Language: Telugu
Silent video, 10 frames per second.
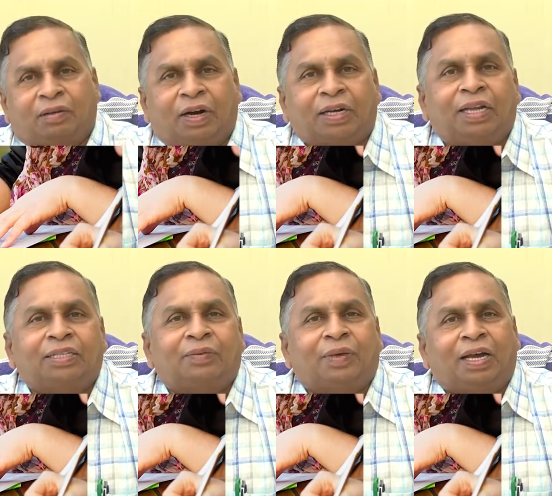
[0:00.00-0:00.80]
క్వార్టర్లీ
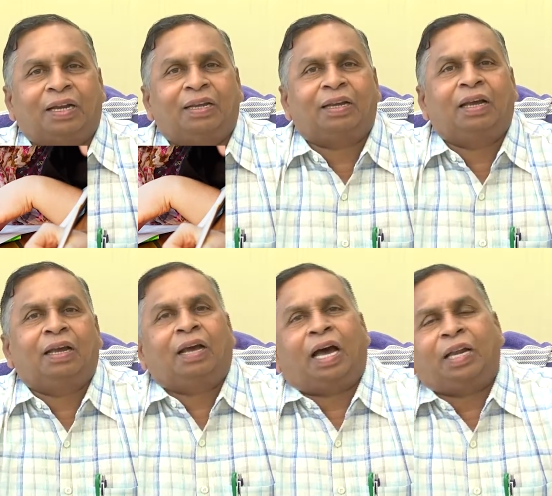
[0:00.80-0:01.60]
ఎగ్జామ్ రాయాలి
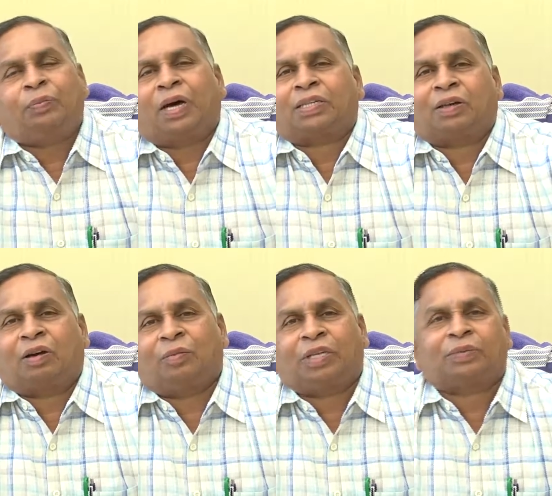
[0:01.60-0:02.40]
అన్నీ పాస్
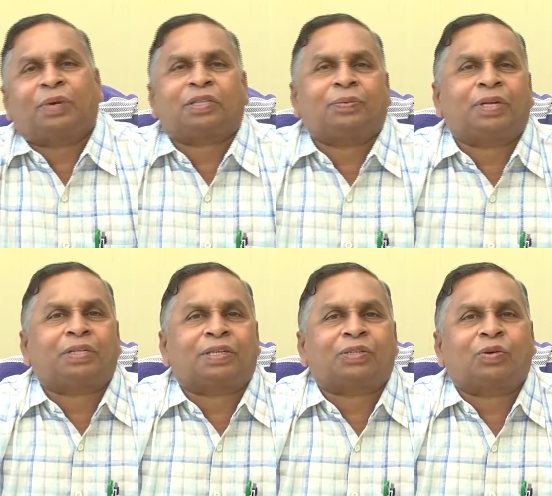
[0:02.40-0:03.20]
కావాలి మంచి మంచి సబ్జెక్ట్
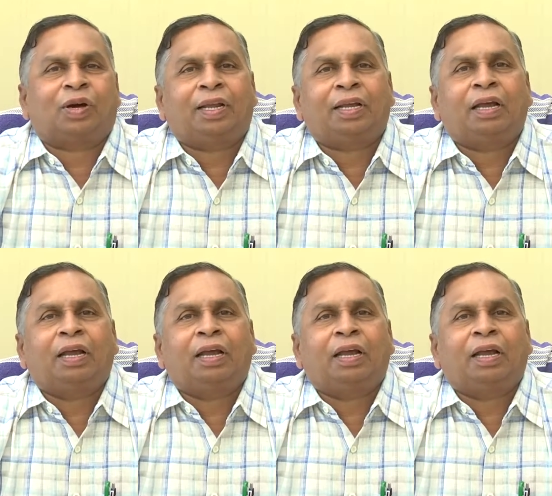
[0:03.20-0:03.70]
తీసుకొచ్చుకోవాలి